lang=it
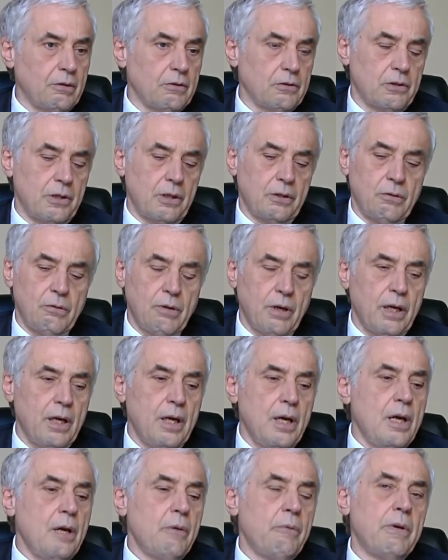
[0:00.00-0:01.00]
il nostro settore
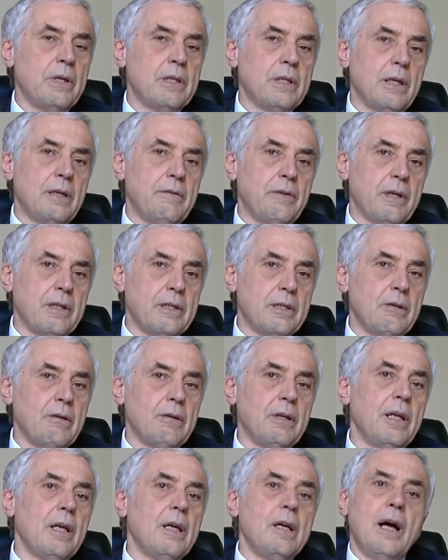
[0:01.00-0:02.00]
queste
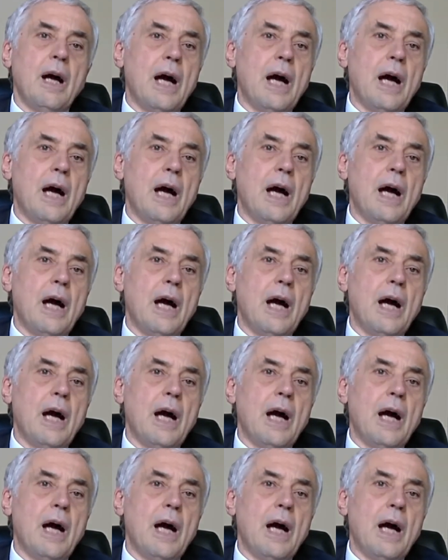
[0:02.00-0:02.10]
lavorazioni.